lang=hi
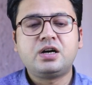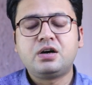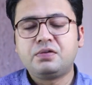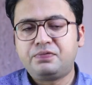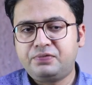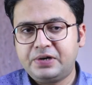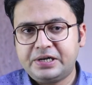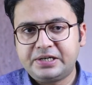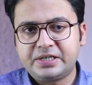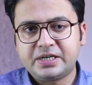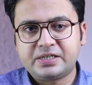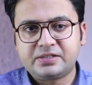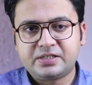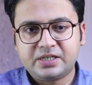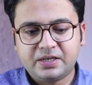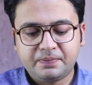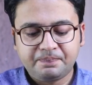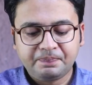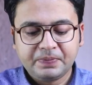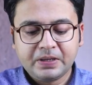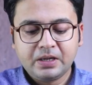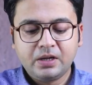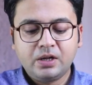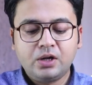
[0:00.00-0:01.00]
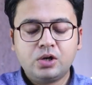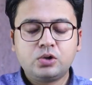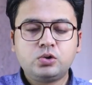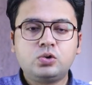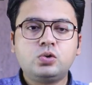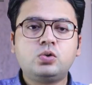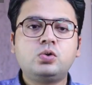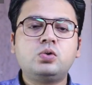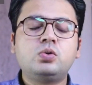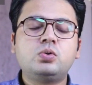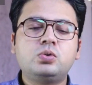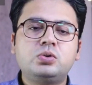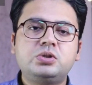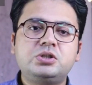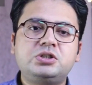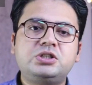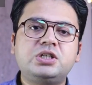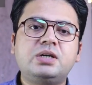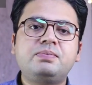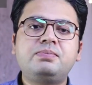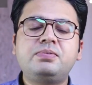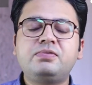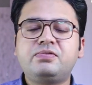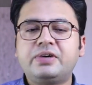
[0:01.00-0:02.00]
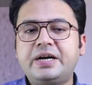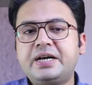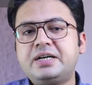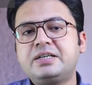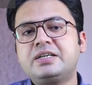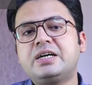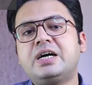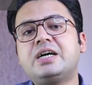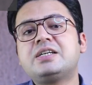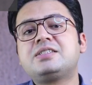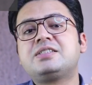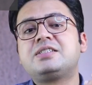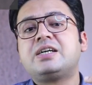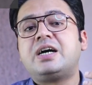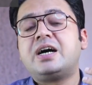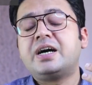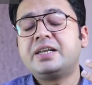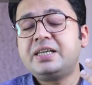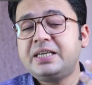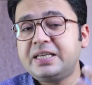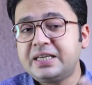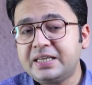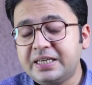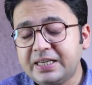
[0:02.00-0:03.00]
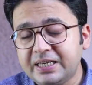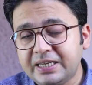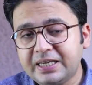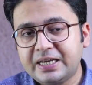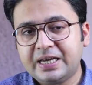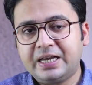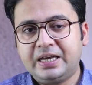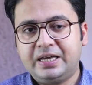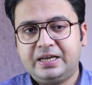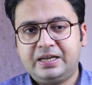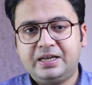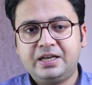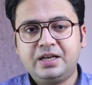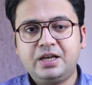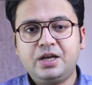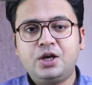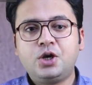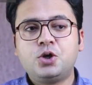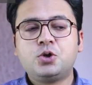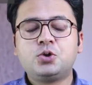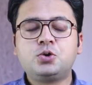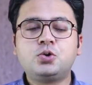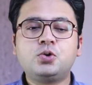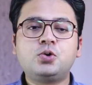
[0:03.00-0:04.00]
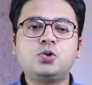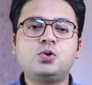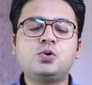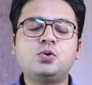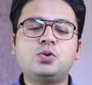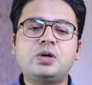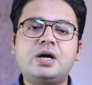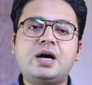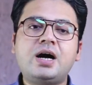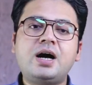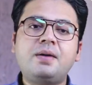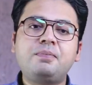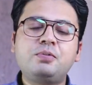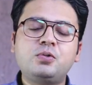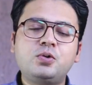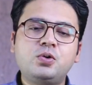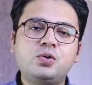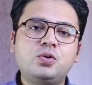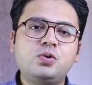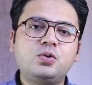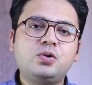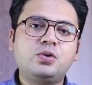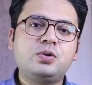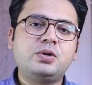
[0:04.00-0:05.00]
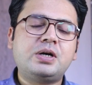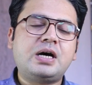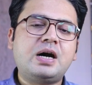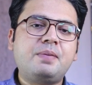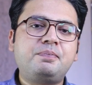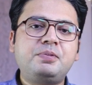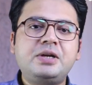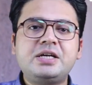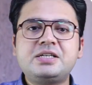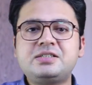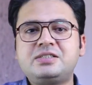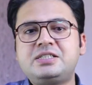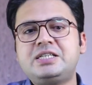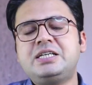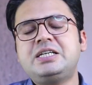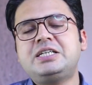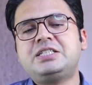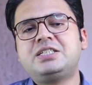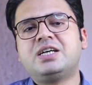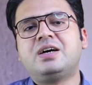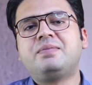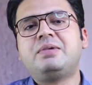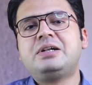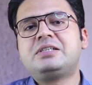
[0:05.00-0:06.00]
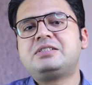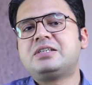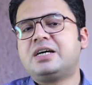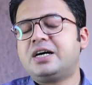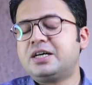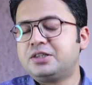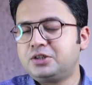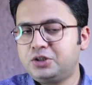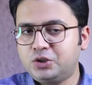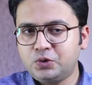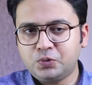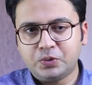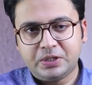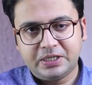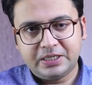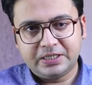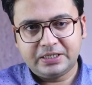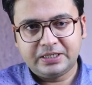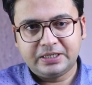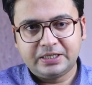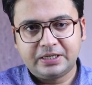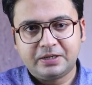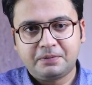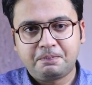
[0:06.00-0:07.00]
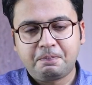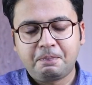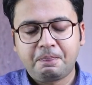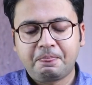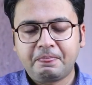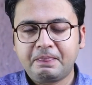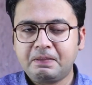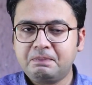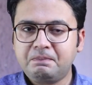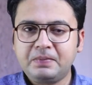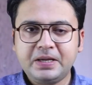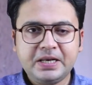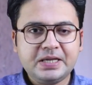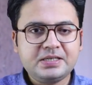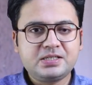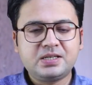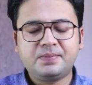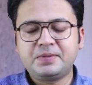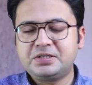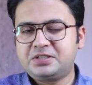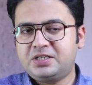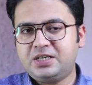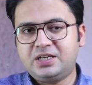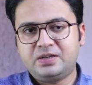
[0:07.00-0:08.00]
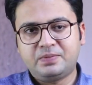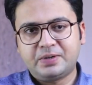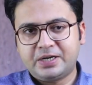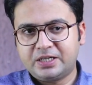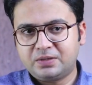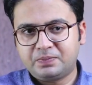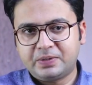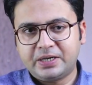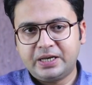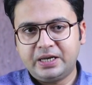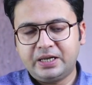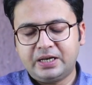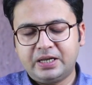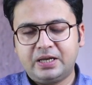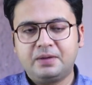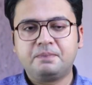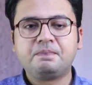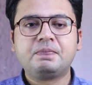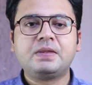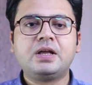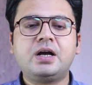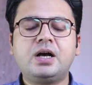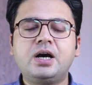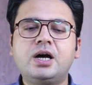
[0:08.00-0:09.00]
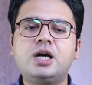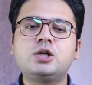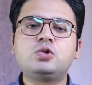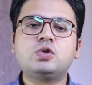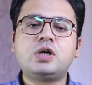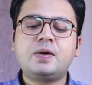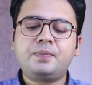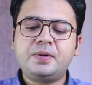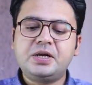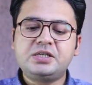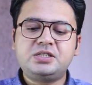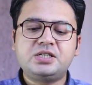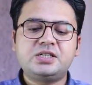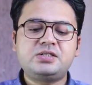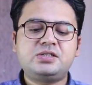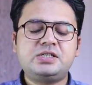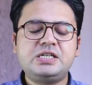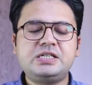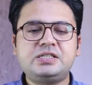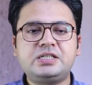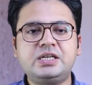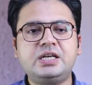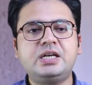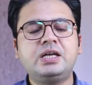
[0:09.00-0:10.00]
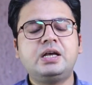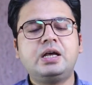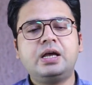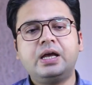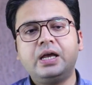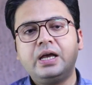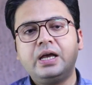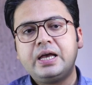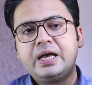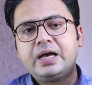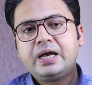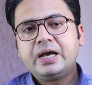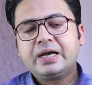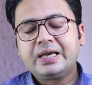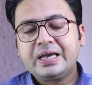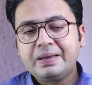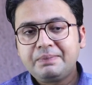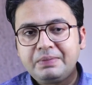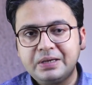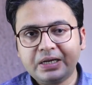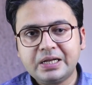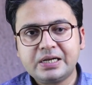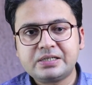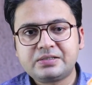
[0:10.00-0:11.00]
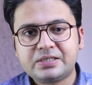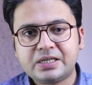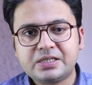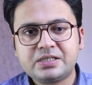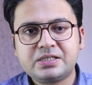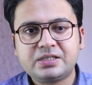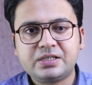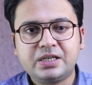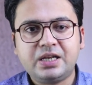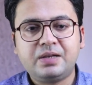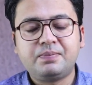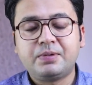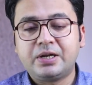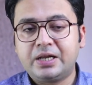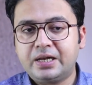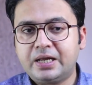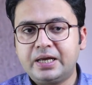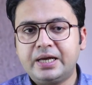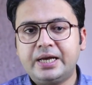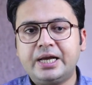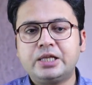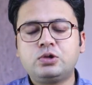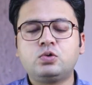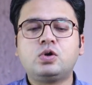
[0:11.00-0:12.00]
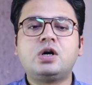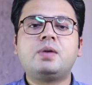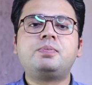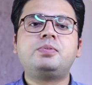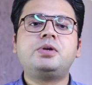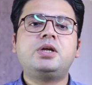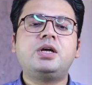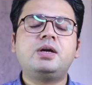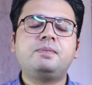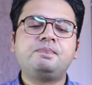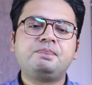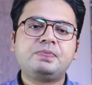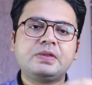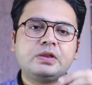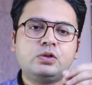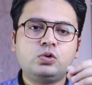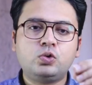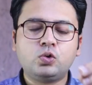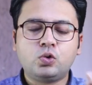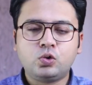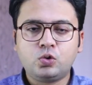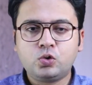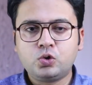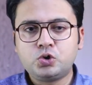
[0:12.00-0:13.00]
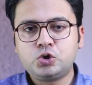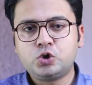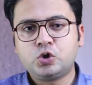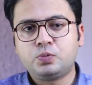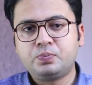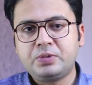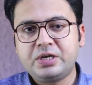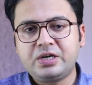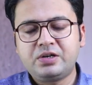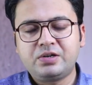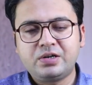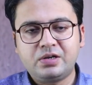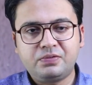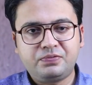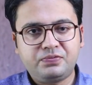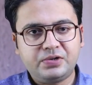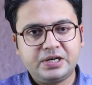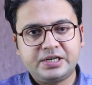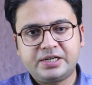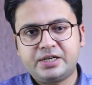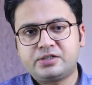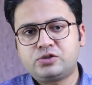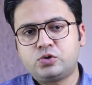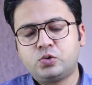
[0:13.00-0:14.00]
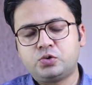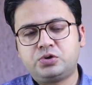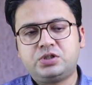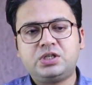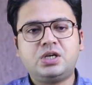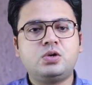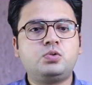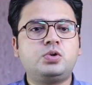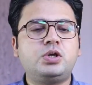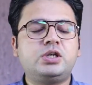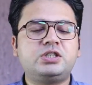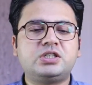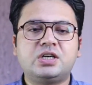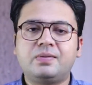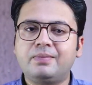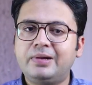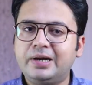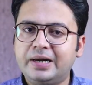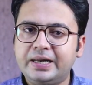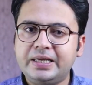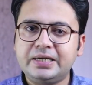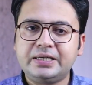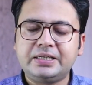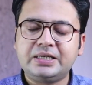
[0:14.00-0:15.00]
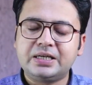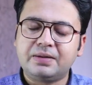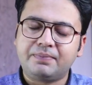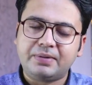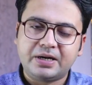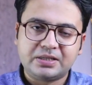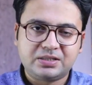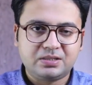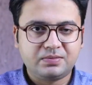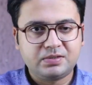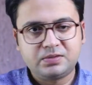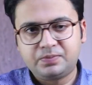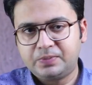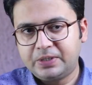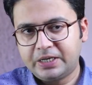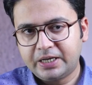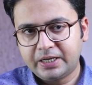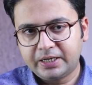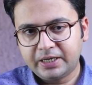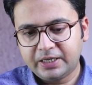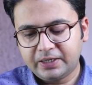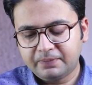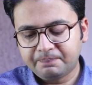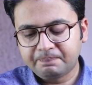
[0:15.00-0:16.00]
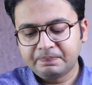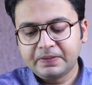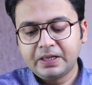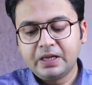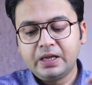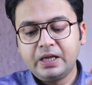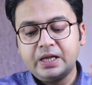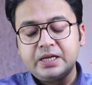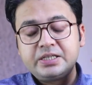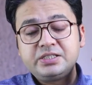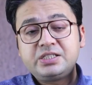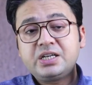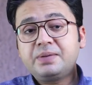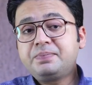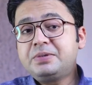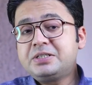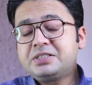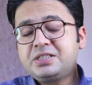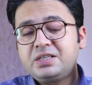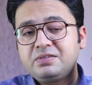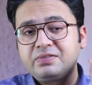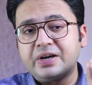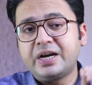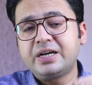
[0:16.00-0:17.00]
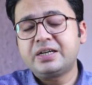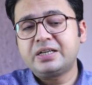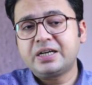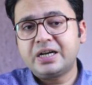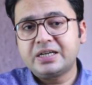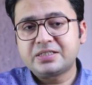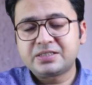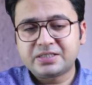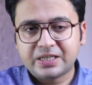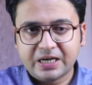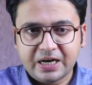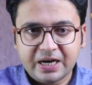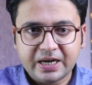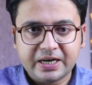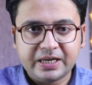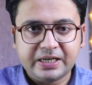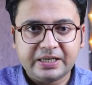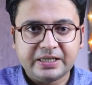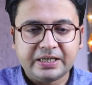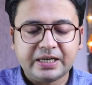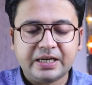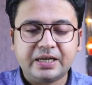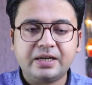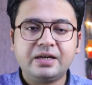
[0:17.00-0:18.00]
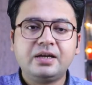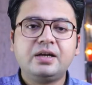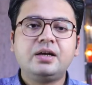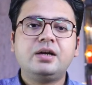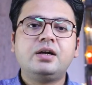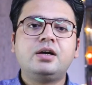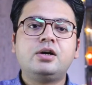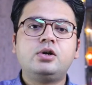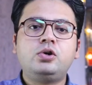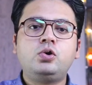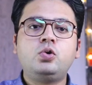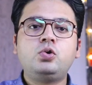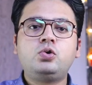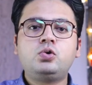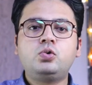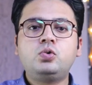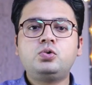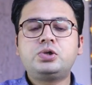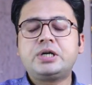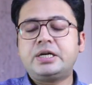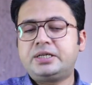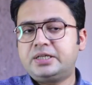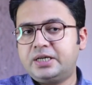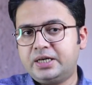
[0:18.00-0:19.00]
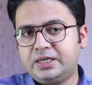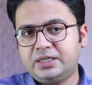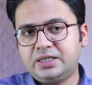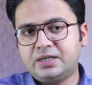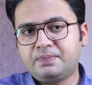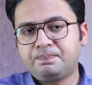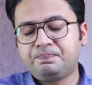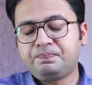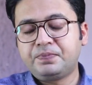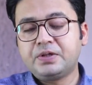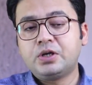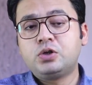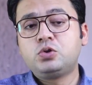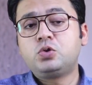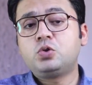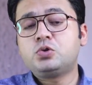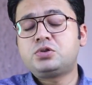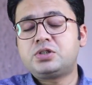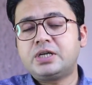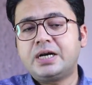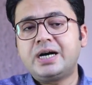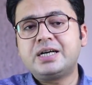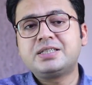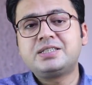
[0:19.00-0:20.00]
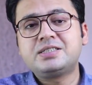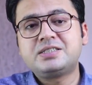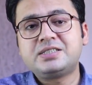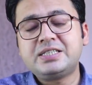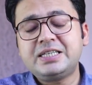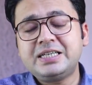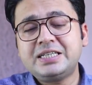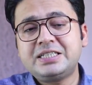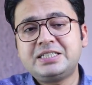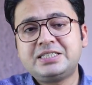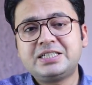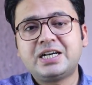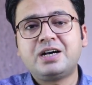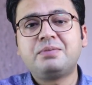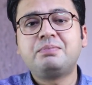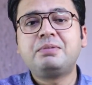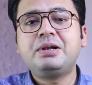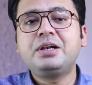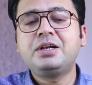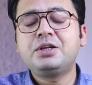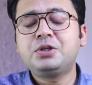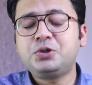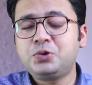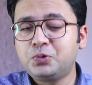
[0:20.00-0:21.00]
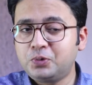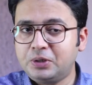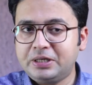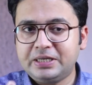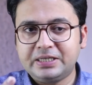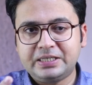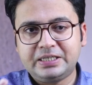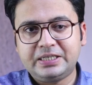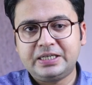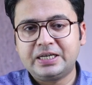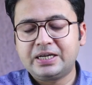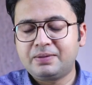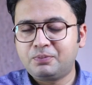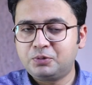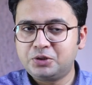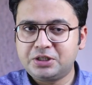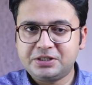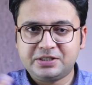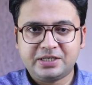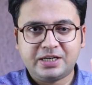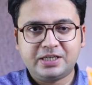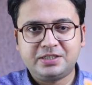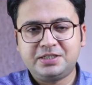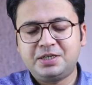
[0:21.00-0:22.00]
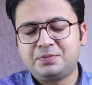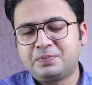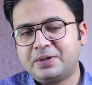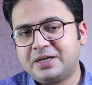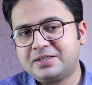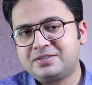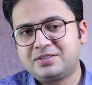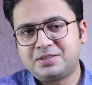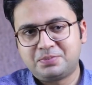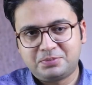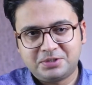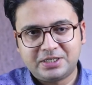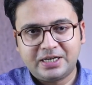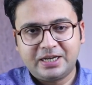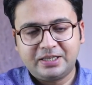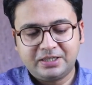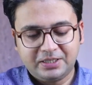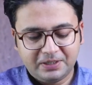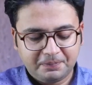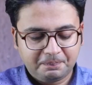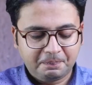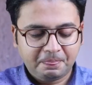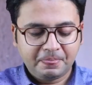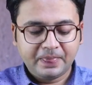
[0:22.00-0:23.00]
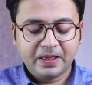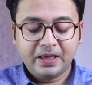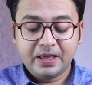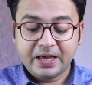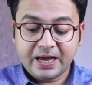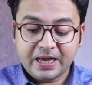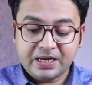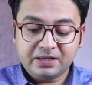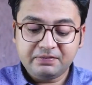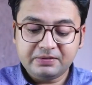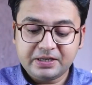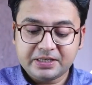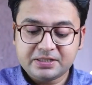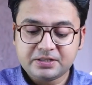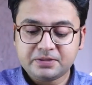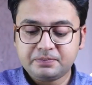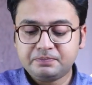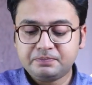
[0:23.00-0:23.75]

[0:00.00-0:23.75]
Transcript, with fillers: या फिल्टर्स हैं तो जब वाइट कास्ट आनी ही है तो आपको आपने जिंक शामिल साथ क्यों नहीं किया मेरी समझ से ये बात बाहर है अगर तो आपने जस्ट इसे केमिकल सनस्क्रीन बनाना है तो आपने दोनों जो मिनरल फिल्टर्स होते हैं उन्हें शामिल नहीं किया बात समझ में आ गई जब इसकी वाइट कास्ट आ रही है ड्यू टू टाइटेनियम तो साथ जिंक शामिल क्यों नहीं किया मुझे ज़रा ये बात समझा दें एनी